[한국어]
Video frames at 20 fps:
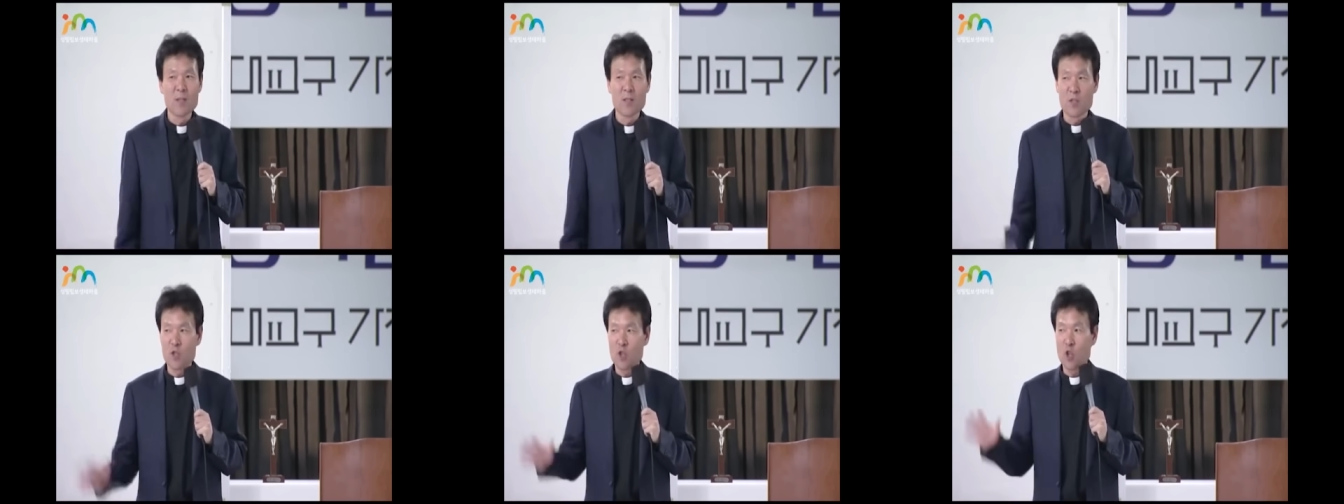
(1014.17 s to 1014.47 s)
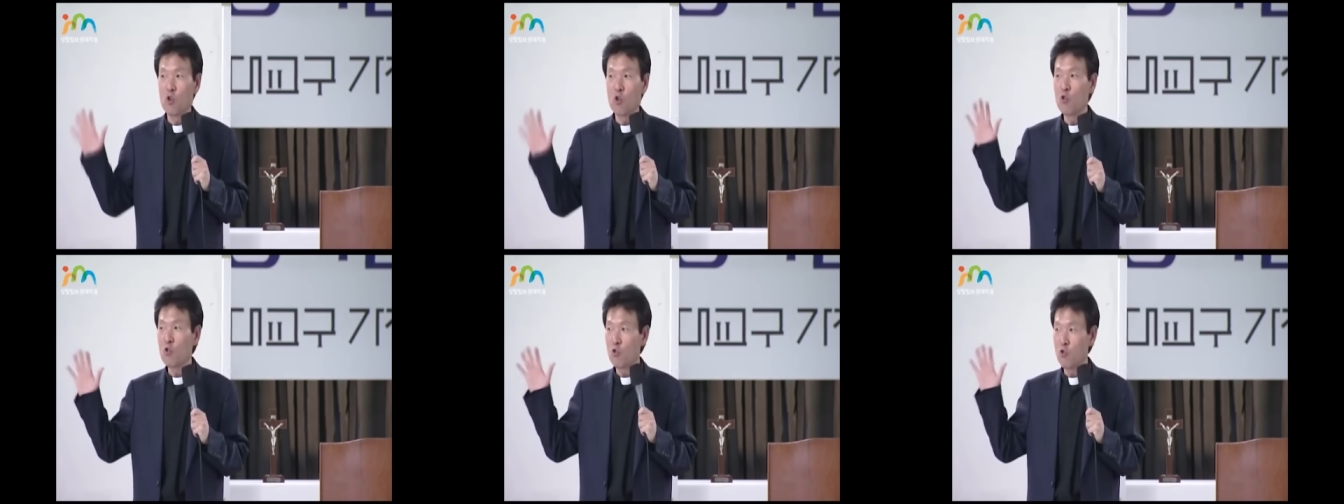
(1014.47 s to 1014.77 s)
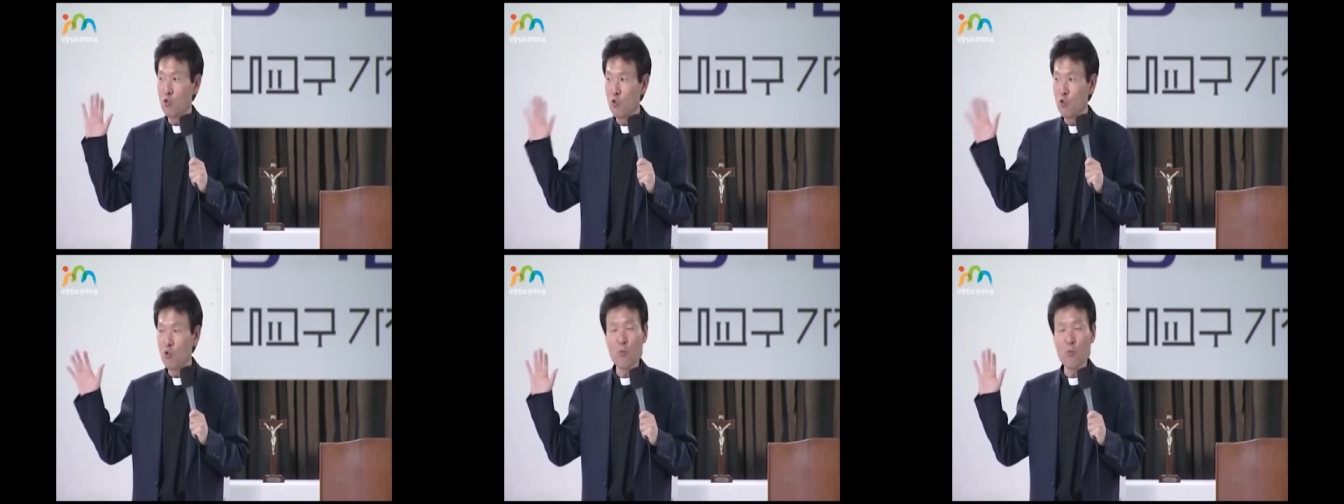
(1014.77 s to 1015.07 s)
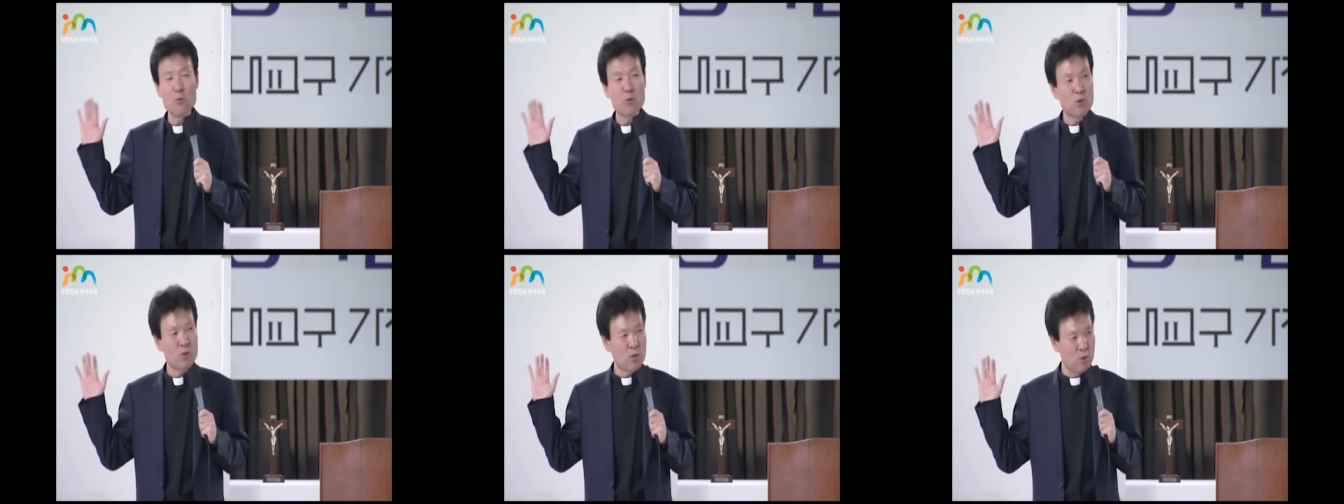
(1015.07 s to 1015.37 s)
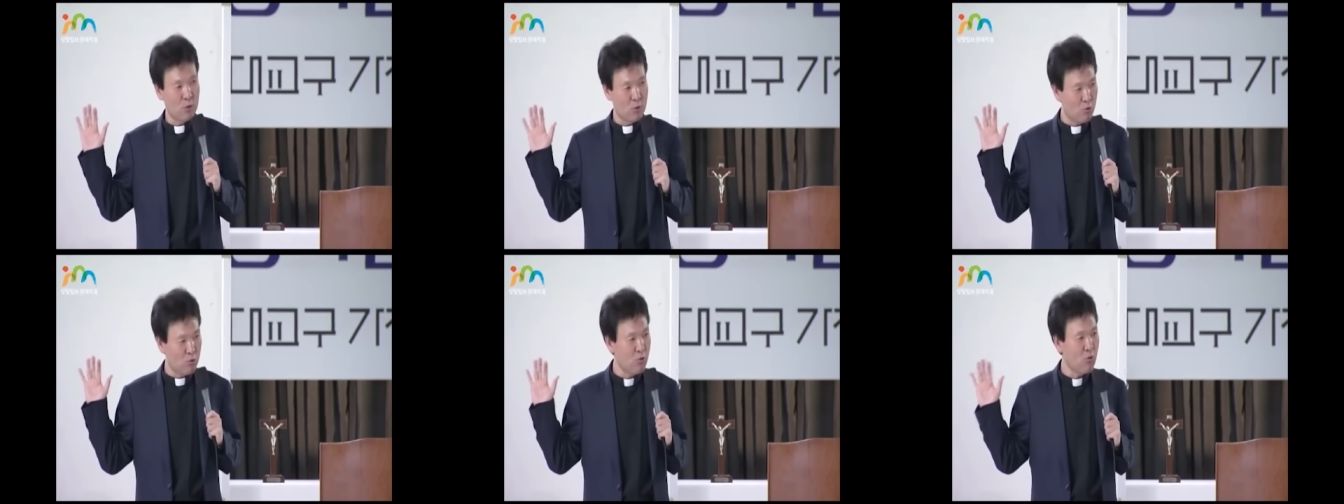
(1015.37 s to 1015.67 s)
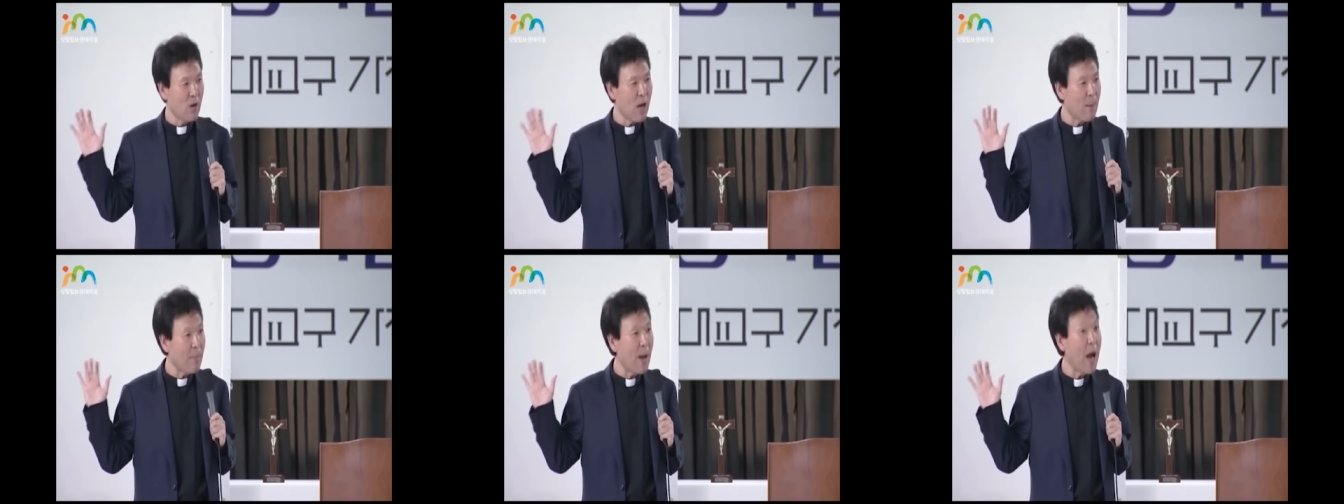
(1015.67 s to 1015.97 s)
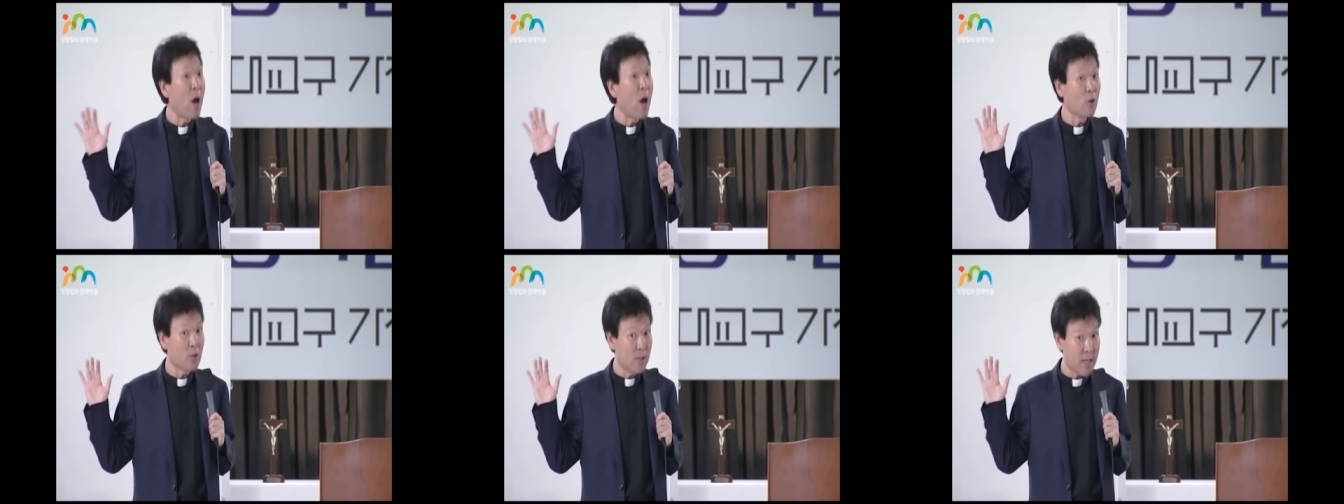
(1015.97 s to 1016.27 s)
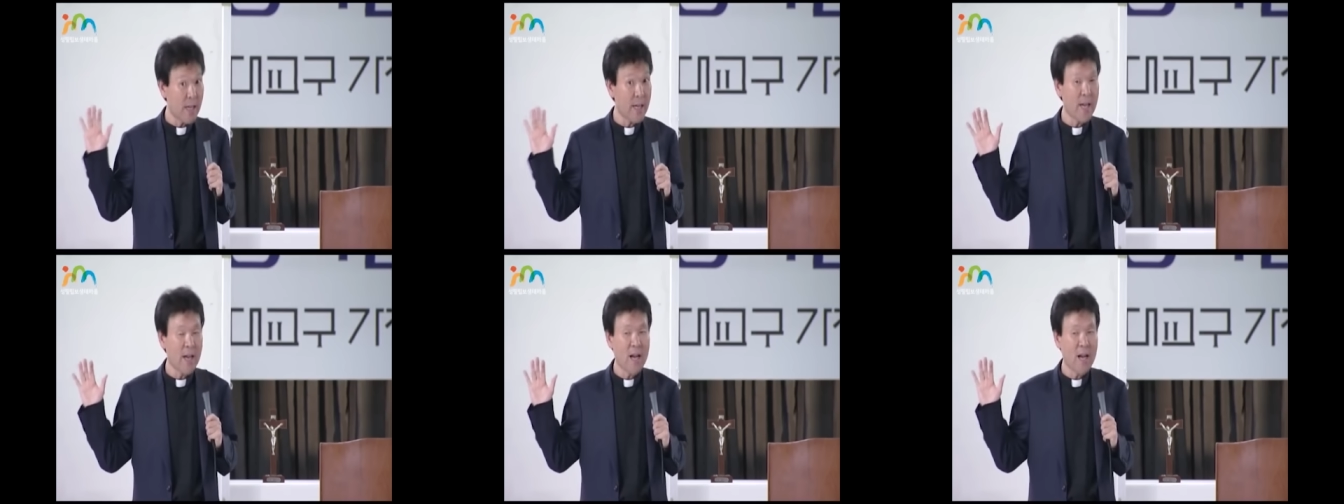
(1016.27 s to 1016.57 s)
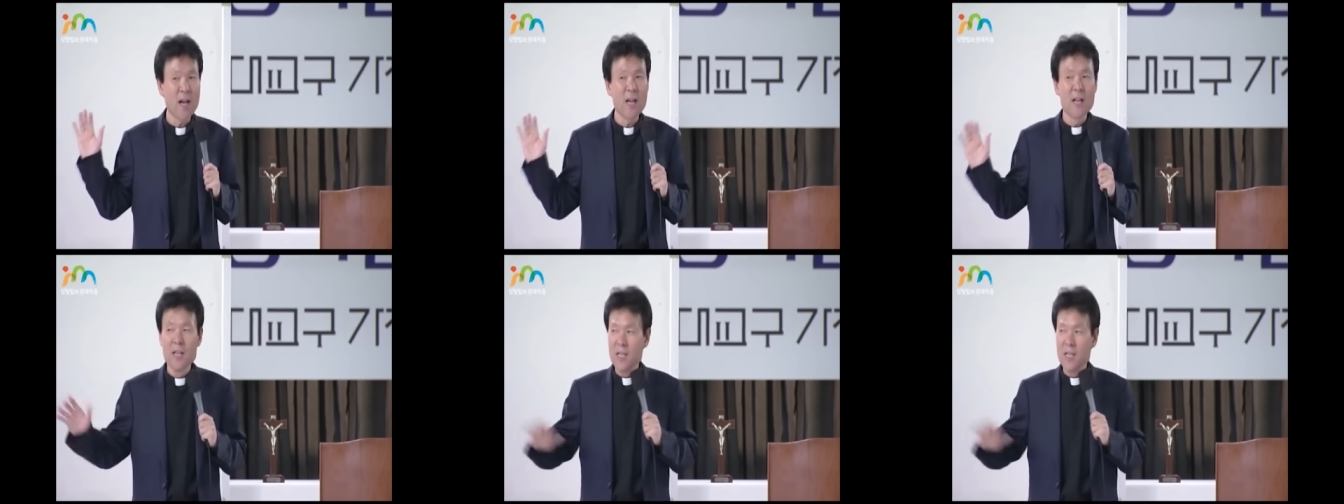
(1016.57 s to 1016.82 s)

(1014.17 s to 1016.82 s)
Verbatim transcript: 전투 국가 방어 체계가